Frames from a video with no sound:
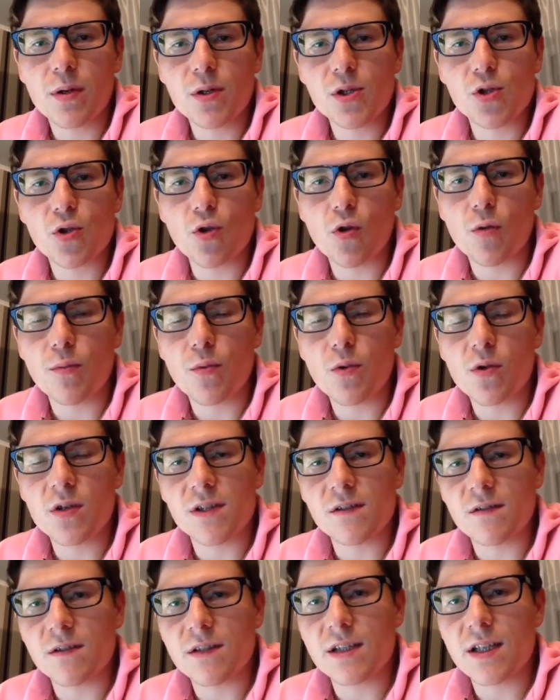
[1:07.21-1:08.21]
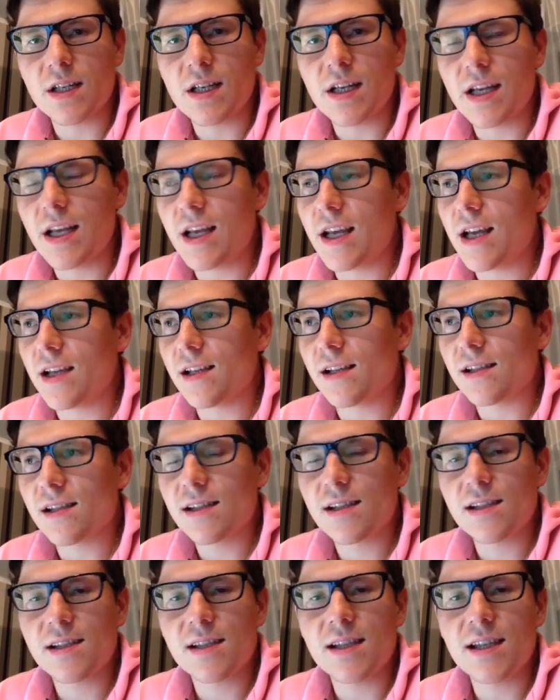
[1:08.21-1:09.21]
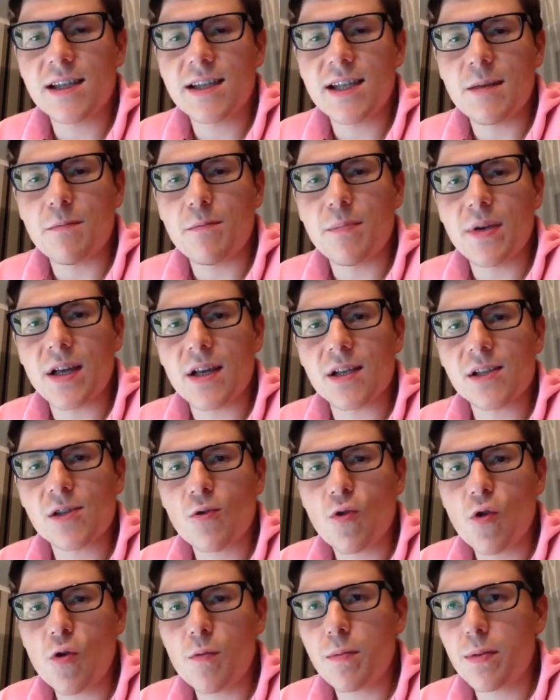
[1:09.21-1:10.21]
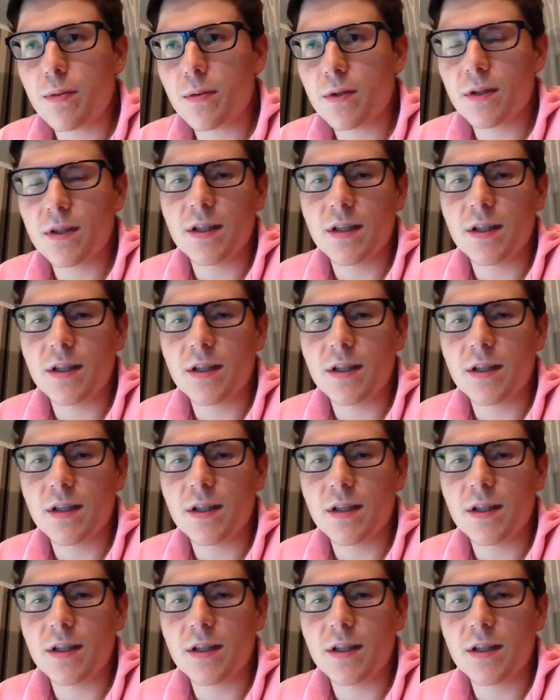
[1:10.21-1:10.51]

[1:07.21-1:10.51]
100 пользователей сети Перископ.